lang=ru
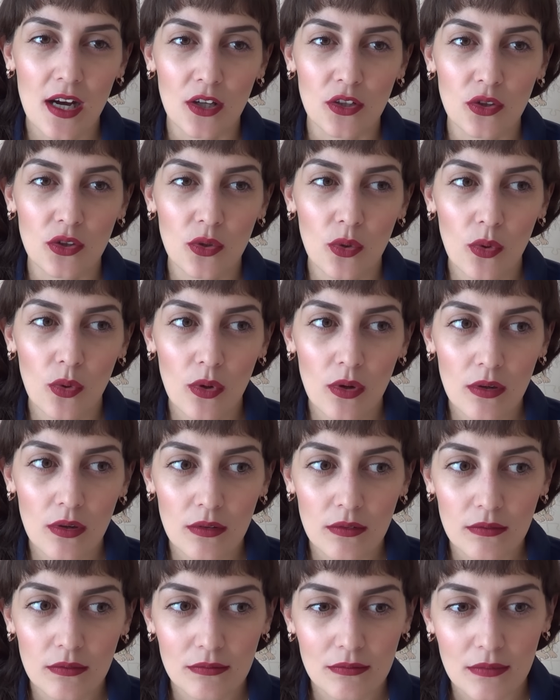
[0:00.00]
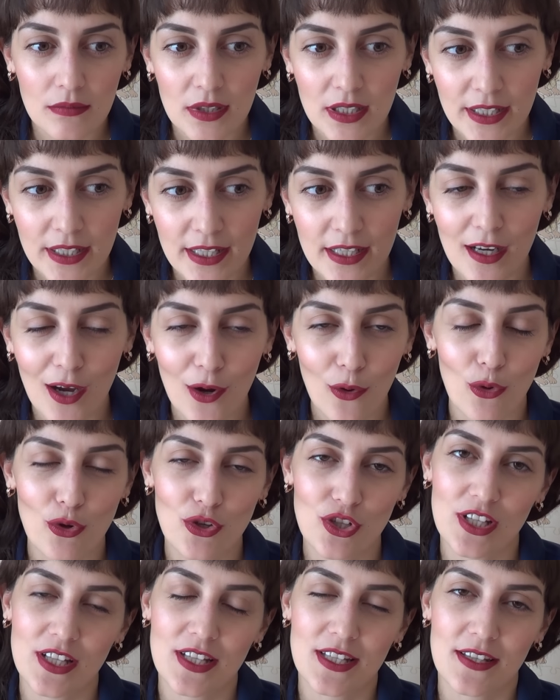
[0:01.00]
Но книга
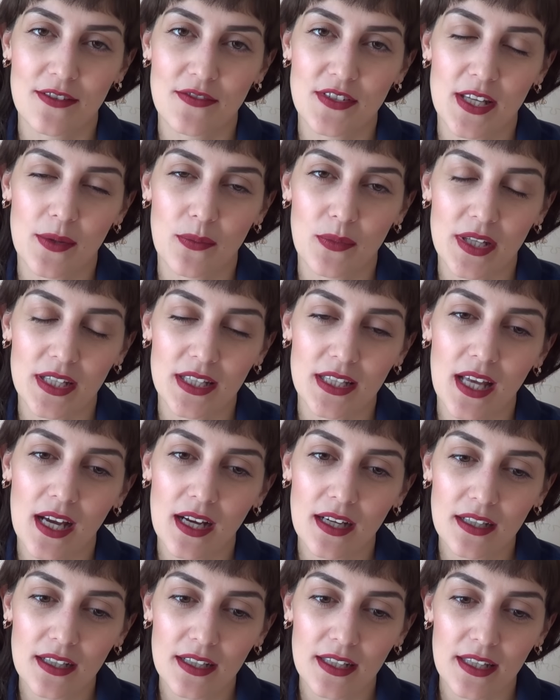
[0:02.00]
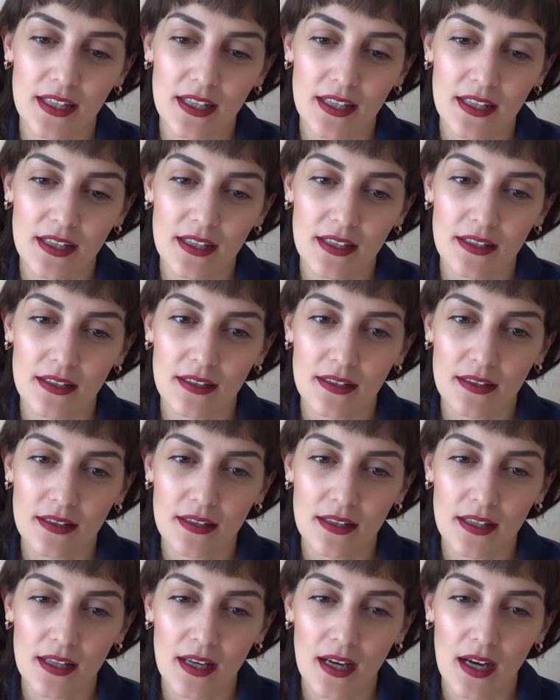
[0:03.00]
кончилась совсем не так, и
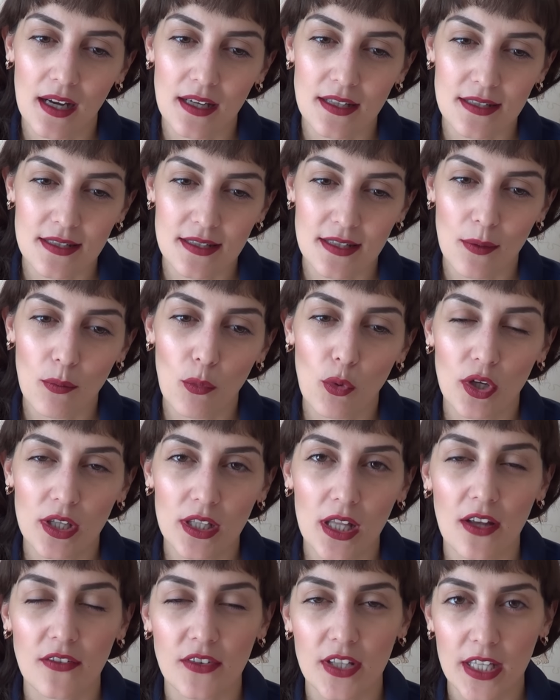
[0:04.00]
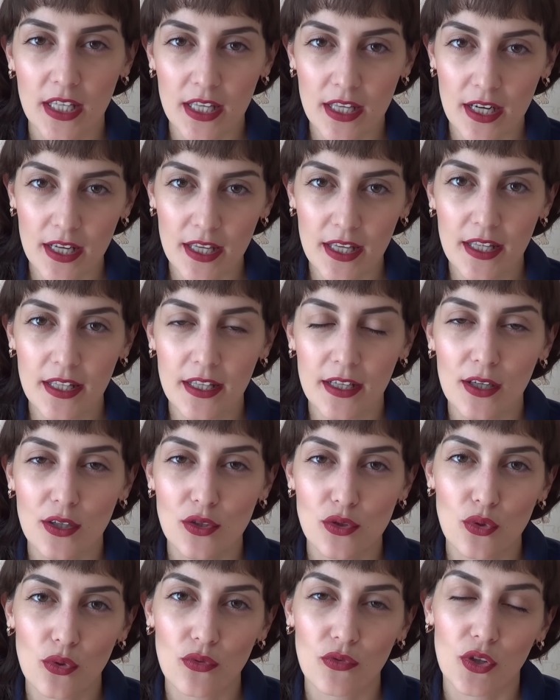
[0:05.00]
для самой главной героини
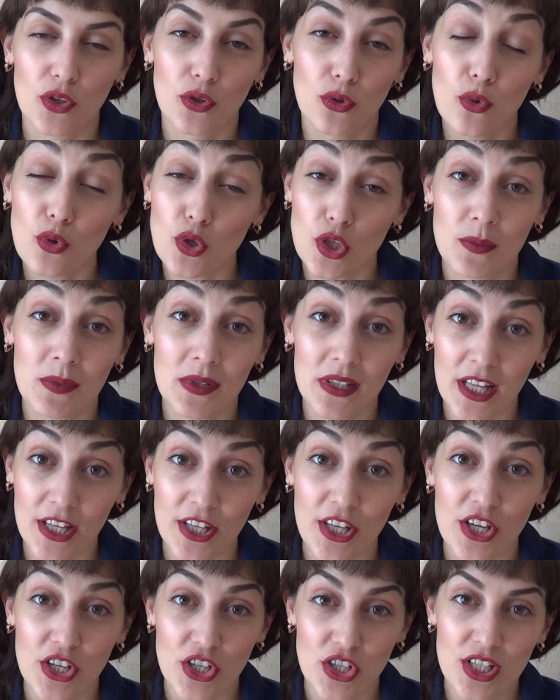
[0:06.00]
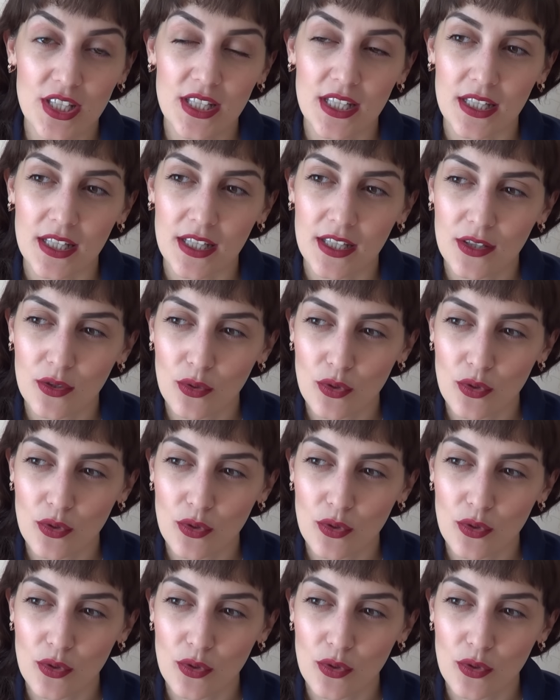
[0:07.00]
концовка тоже была неожиданной.